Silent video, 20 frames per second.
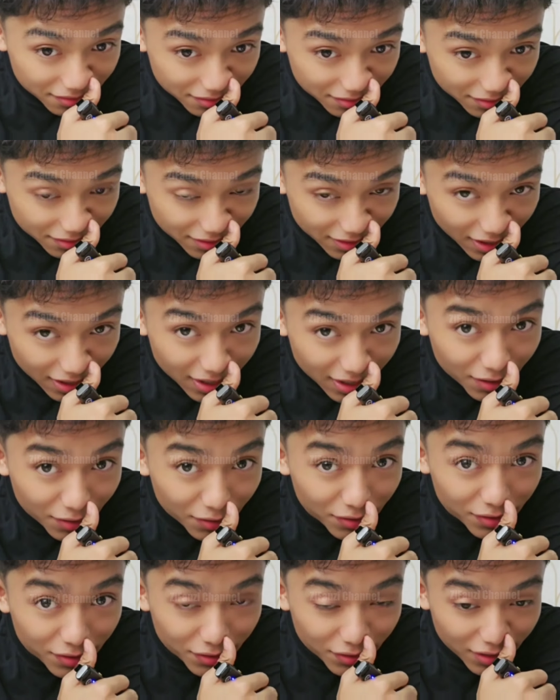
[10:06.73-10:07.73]
dada
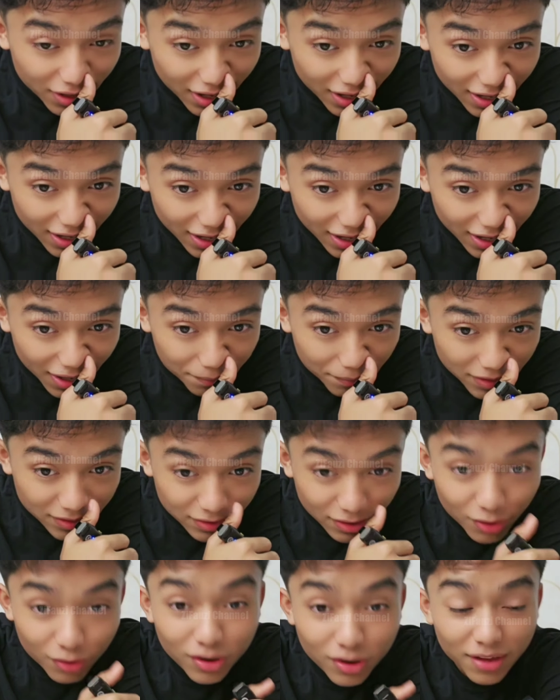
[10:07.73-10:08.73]
onyo dada besok
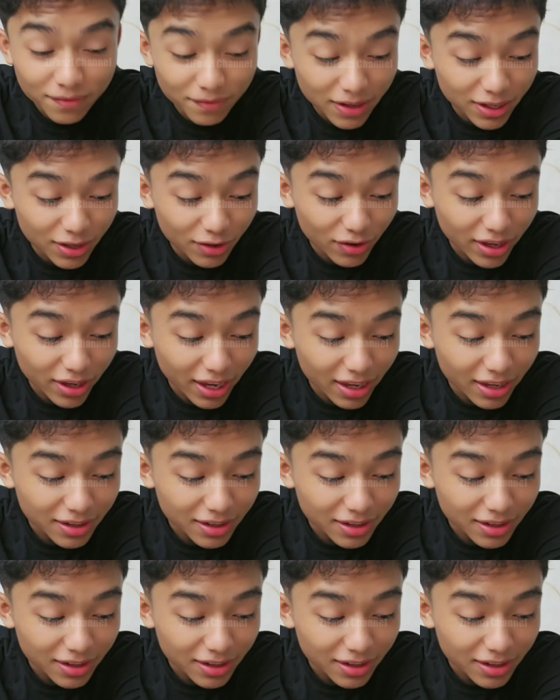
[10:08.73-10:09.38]
aku live lagi oke okay?